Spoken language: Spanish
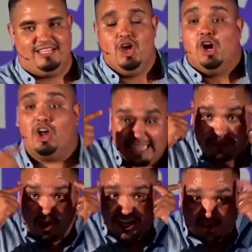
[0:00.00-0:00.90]
Los
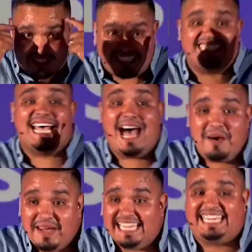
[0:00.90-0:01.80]
demonios
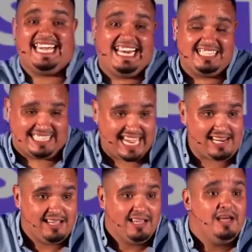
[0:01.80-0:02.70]
saben quién es Él,
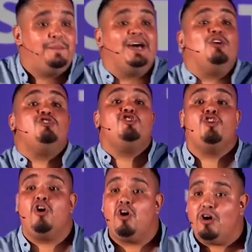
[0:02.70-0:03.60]
pero
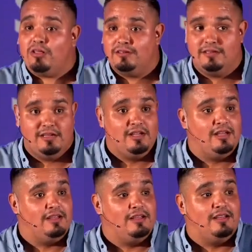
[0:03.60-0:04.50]
no
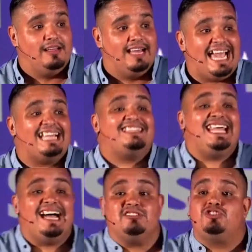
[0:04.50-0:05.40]

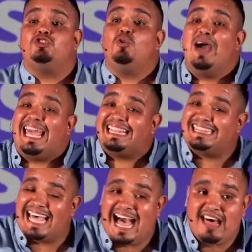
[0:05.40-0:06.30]
están
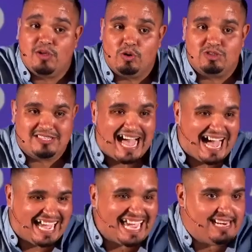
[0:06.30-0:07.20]
sujetados
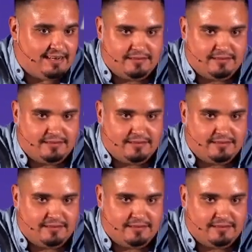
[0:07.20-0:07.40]
a Él.